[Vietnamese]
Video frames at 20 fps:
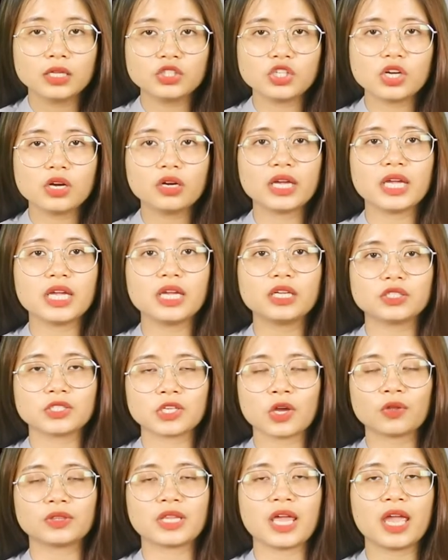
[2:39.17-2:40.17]
trước khi
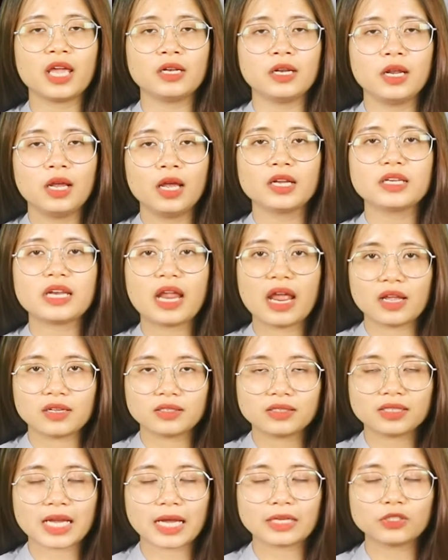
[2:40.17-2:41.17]
chọn tên
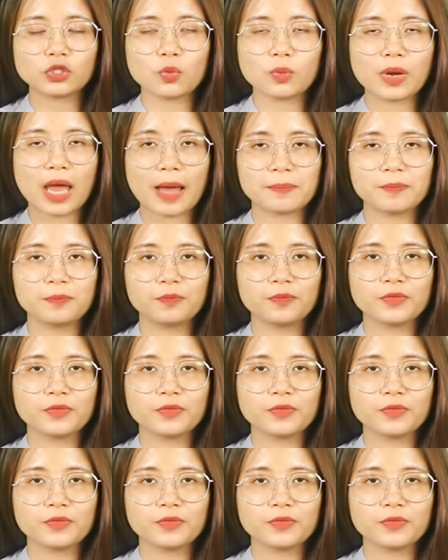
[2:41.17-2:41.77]
để tránh trùng lặp.